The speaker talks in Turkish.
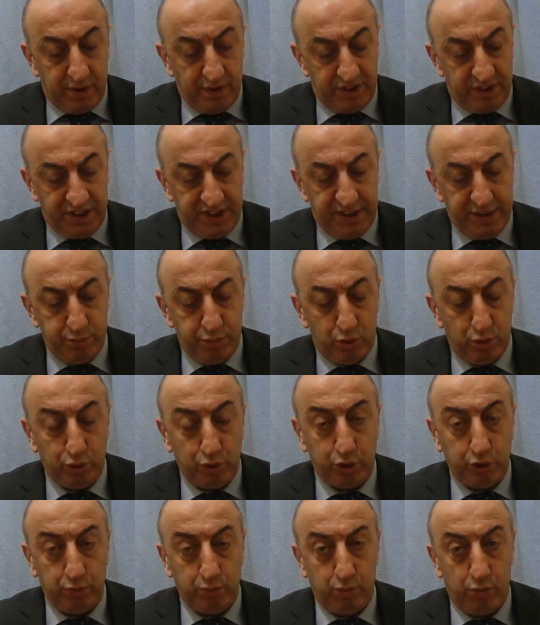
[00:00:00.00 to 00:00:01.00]
Sesi
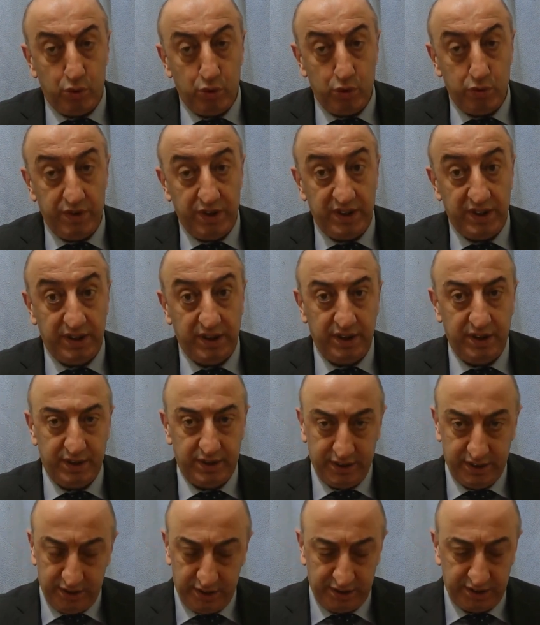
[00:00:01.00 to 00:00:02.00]
boğuz, boğuk ve hızlı,
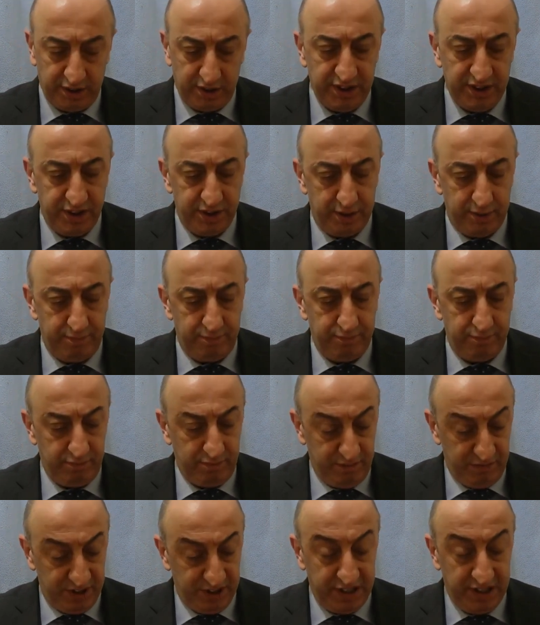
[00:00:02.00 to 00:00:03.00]
hırıltılıydı.
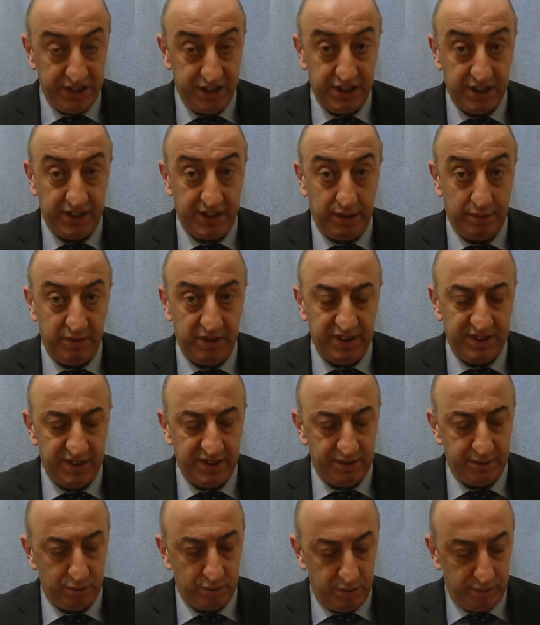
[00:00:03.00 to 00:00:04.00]
Tehlikeli Alman'ın
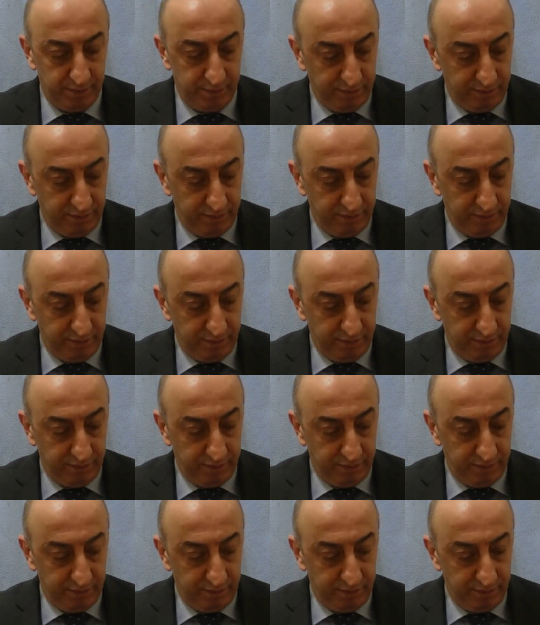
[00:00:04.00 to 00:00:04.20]
sesi bu.